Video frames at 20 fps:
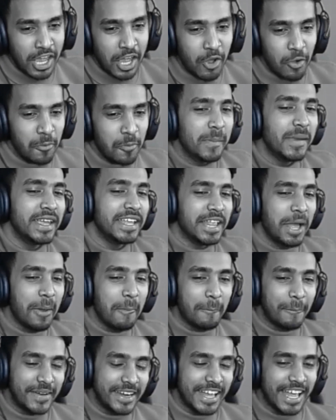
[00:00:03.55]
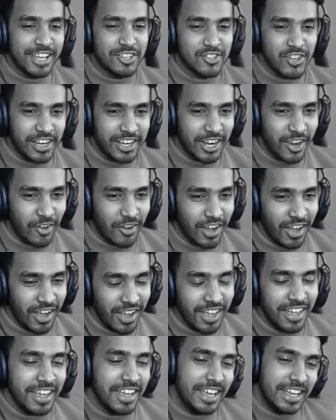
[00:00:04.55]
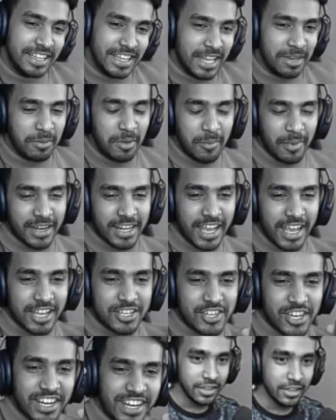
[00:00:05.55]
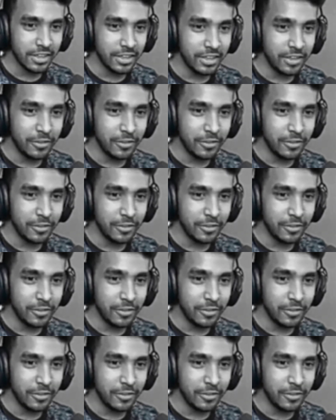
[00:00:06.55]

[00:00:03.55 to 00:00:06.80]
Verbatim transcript: उम्मीद है बढ़िया ही चल रहा होगा इधर भी बढ़िया ही चल रहा है